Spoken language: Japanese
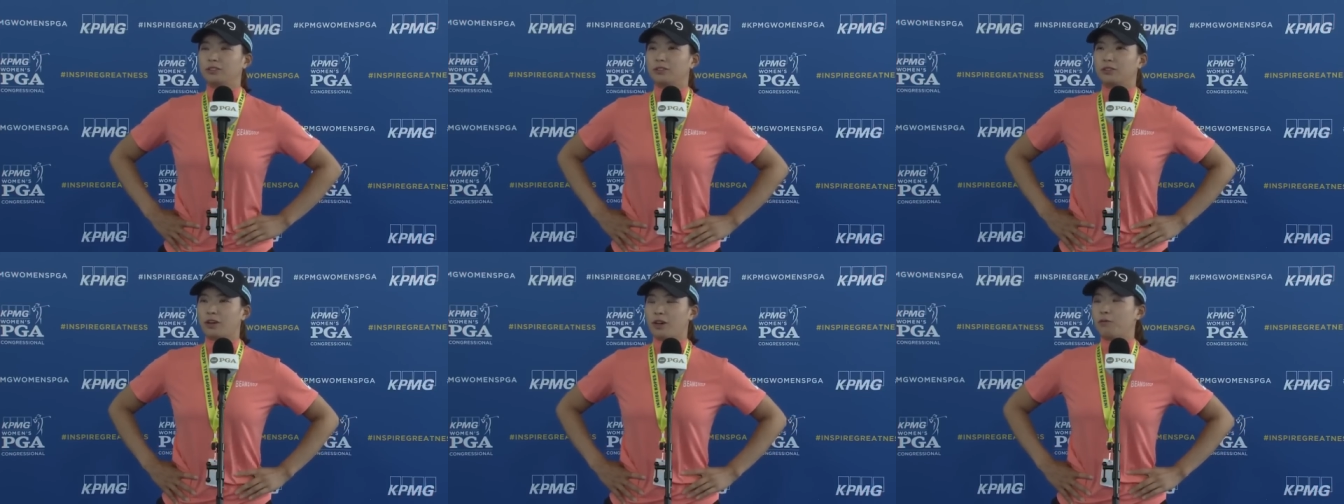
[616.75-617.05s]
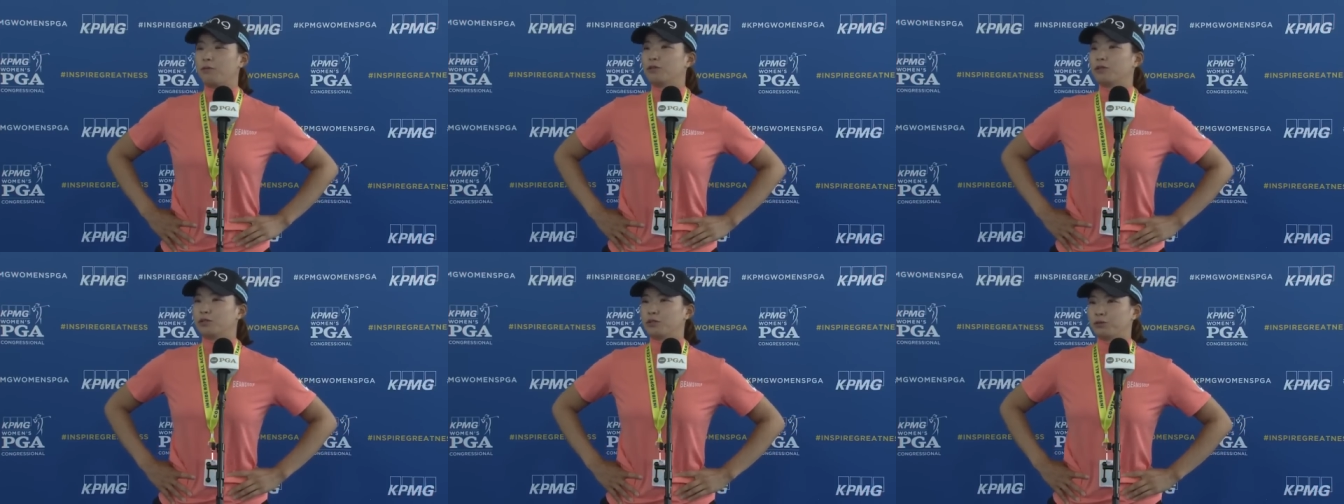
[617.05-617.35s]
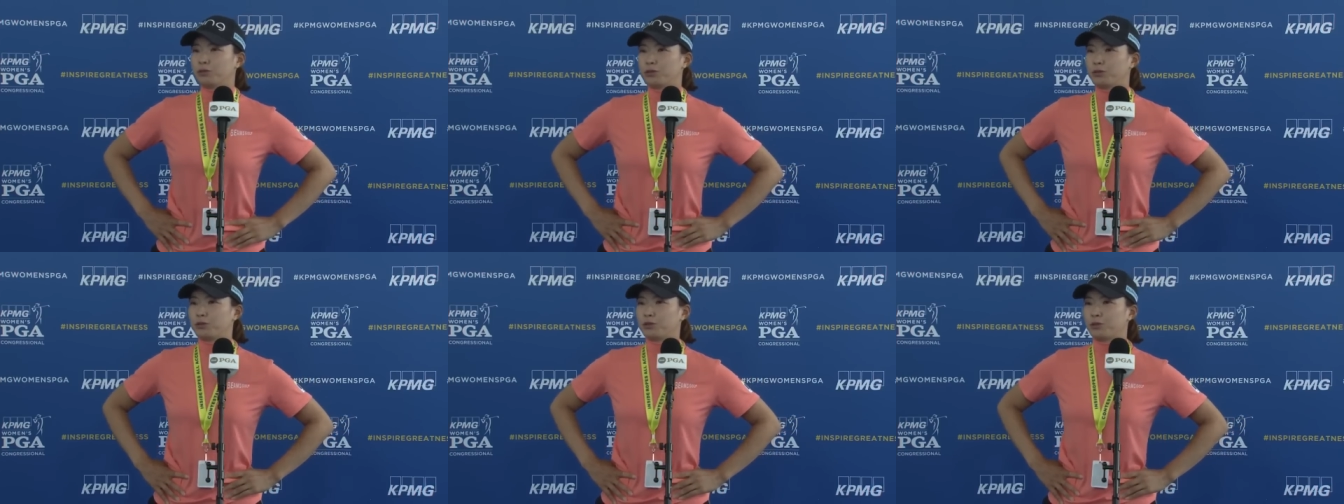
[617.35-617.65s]
岡山の
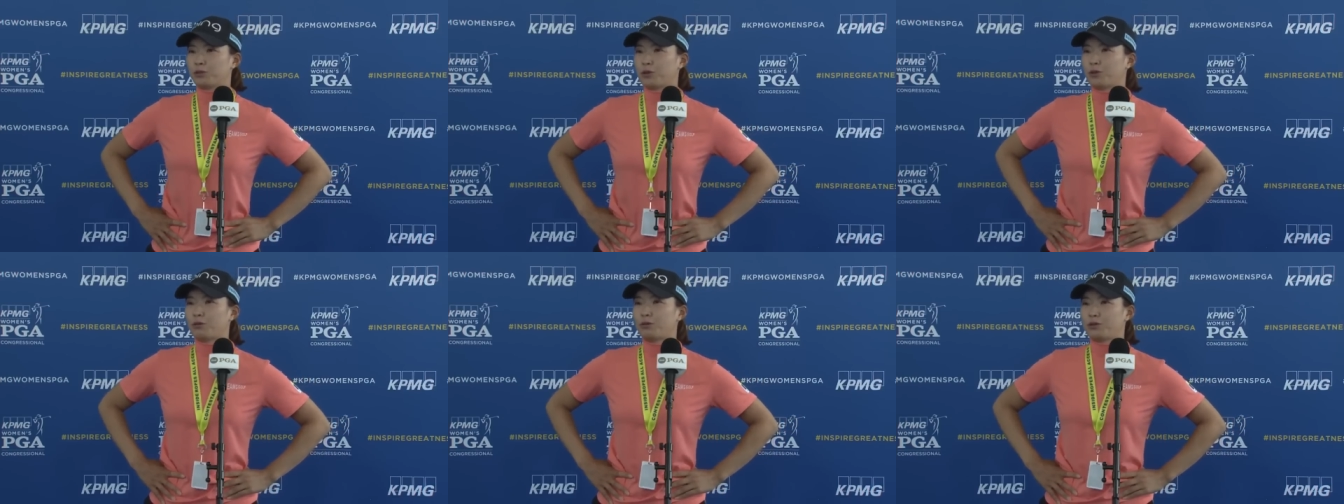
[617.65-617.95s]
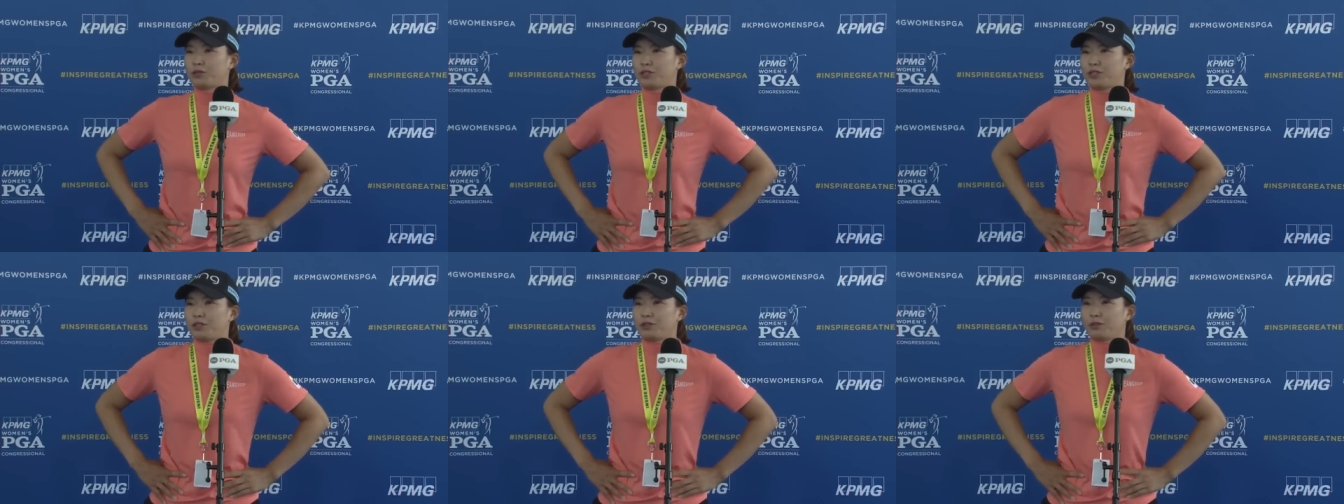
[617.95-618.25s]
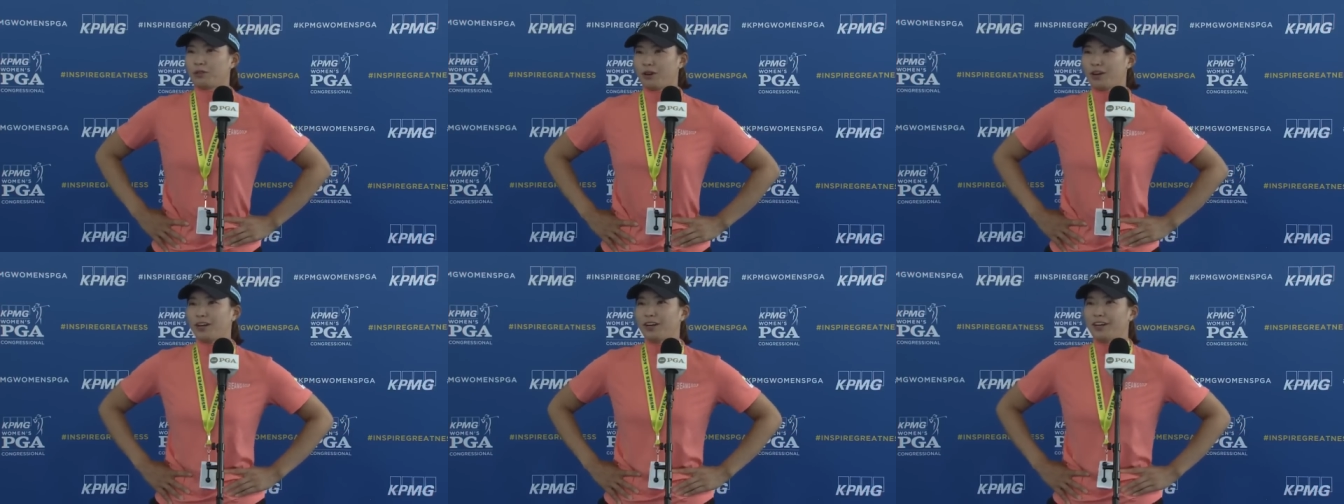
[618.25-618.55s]
地元の動物園とか